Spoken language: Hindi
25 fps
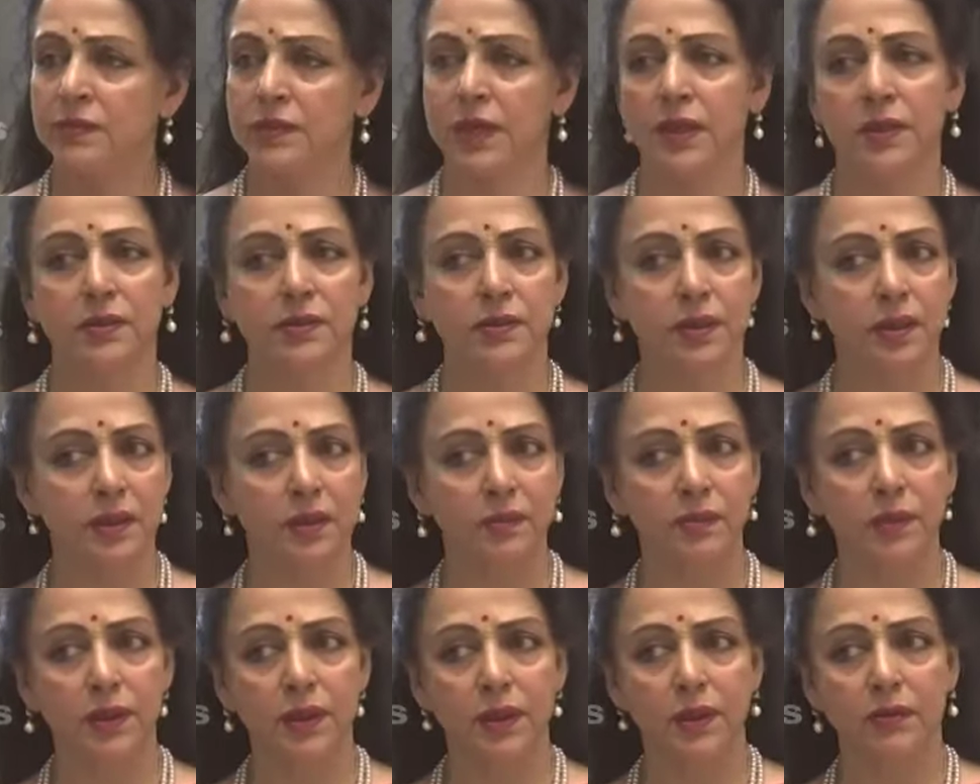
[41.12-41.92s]
साथ
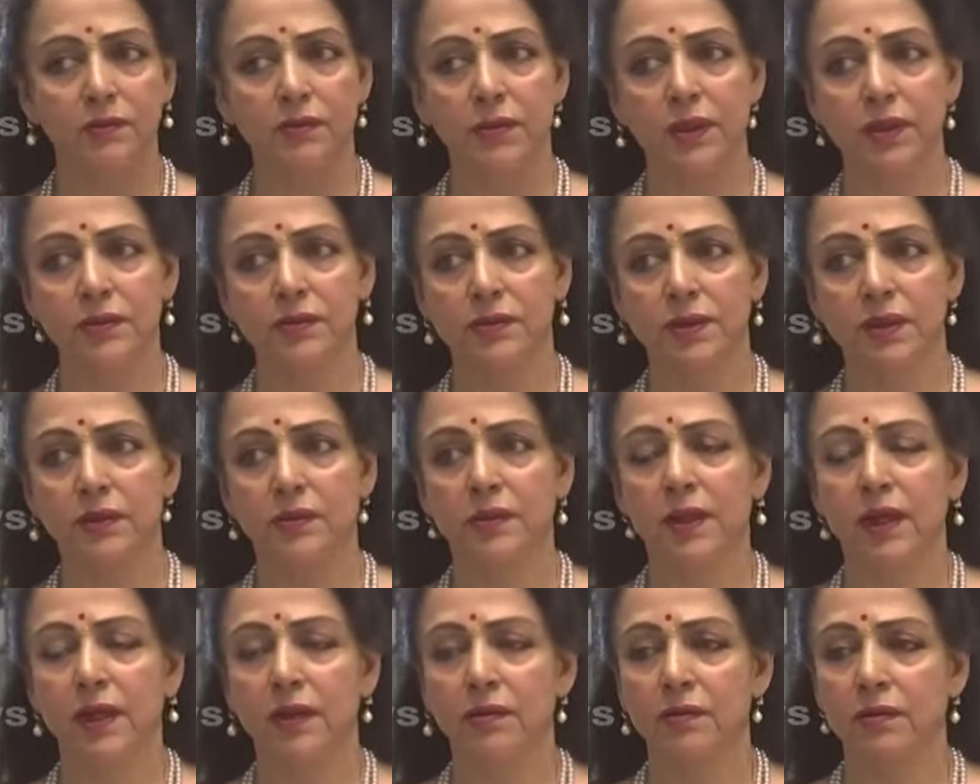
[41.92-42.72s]
साथ में इवनिंग्स दे
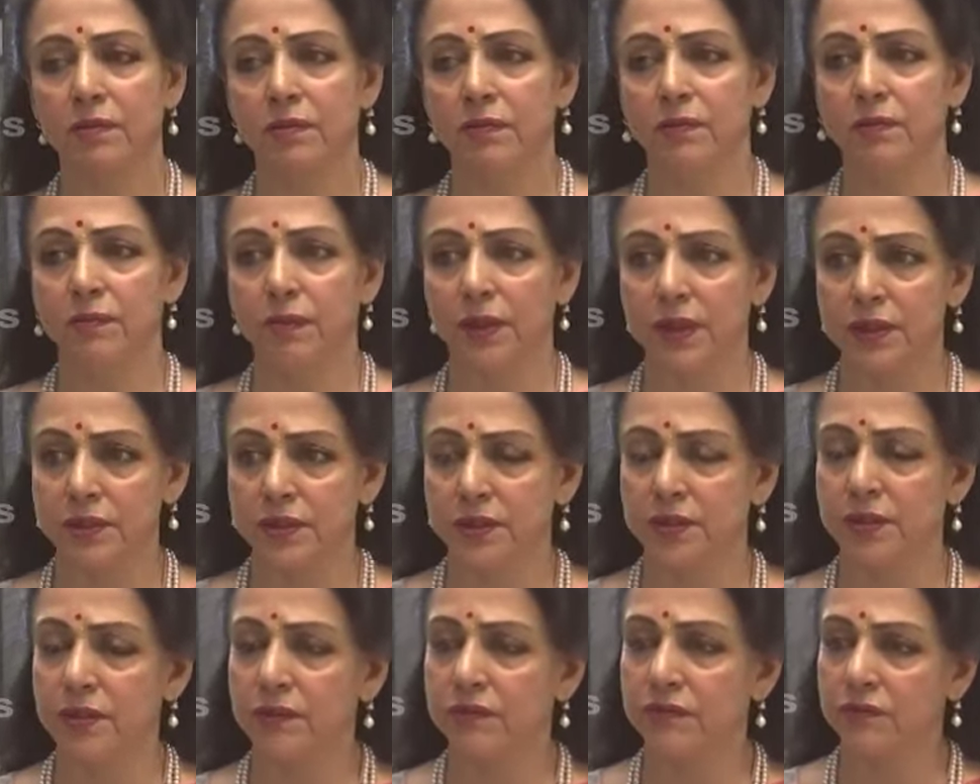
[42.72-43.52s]
विल हैव
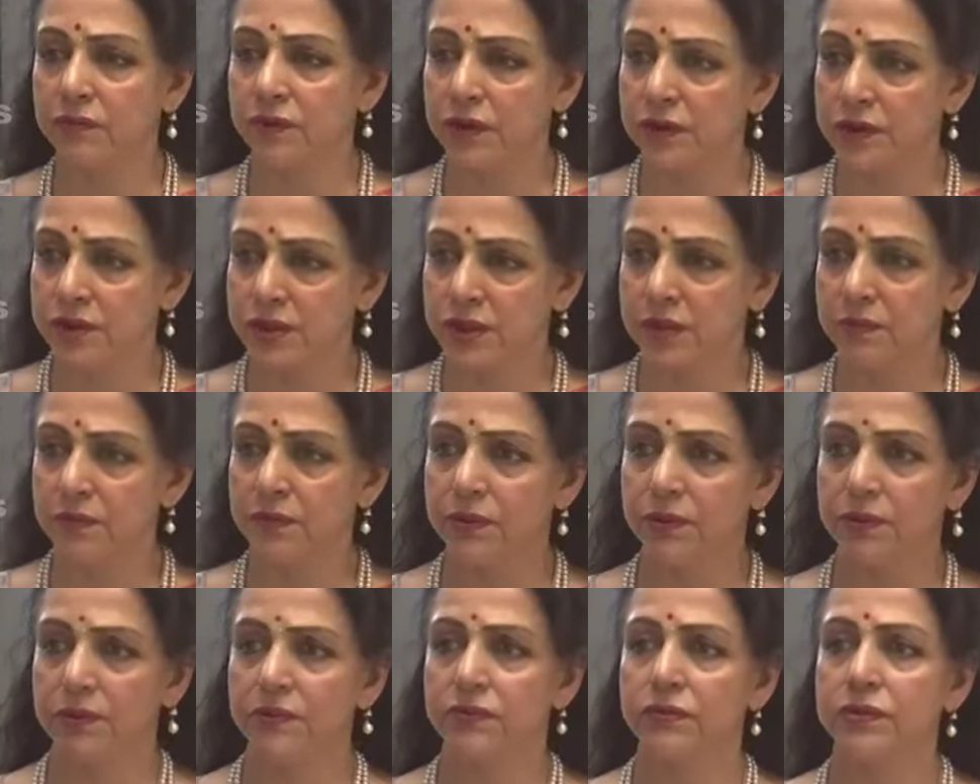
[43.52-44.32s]
प्लेजर ऑफ वॉचिंग
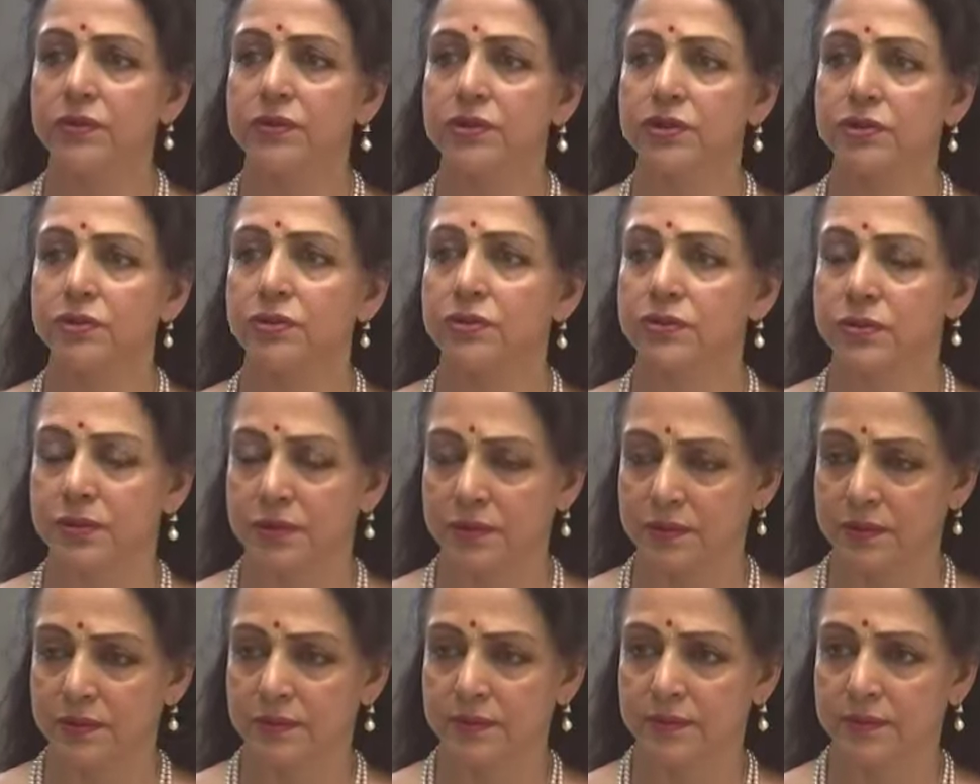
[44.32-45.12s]
ब्यूटिफुल शोज़